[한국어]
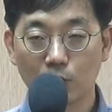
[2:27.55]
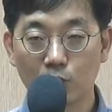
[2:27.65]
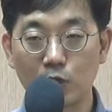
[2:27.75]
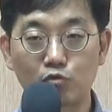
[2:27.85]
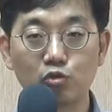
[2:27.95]

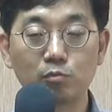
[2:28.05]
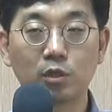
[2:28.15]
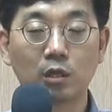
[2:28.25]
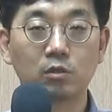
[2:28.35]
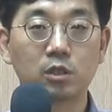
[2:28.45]
예수님을
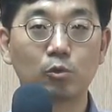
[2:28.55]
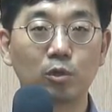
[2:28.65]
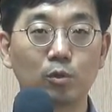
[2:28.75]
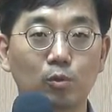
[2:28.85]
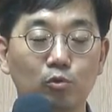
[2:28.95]
따르자고
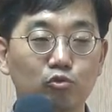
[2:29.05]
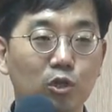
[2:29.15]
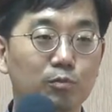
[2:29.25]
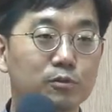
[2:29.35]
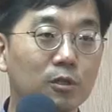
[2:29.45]
해놓고 누가
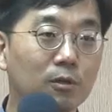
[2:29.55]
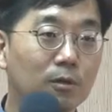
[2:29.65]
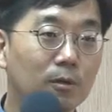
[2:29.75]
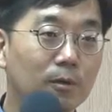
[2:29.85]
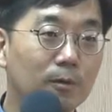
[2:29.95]
없어요?
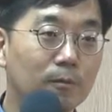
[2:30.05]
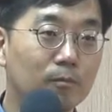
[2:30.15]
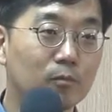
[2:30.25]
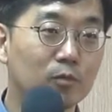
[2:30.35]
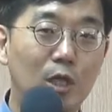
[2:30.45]

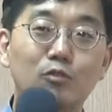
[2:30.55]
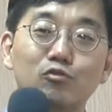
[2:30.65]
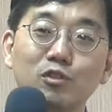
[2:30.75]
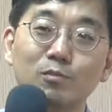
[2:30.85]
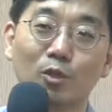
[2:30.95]

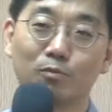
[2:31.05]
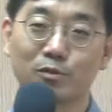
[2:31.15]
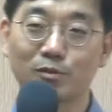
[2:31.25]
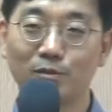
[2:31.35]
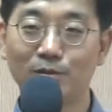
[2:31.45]
예수님이 없어.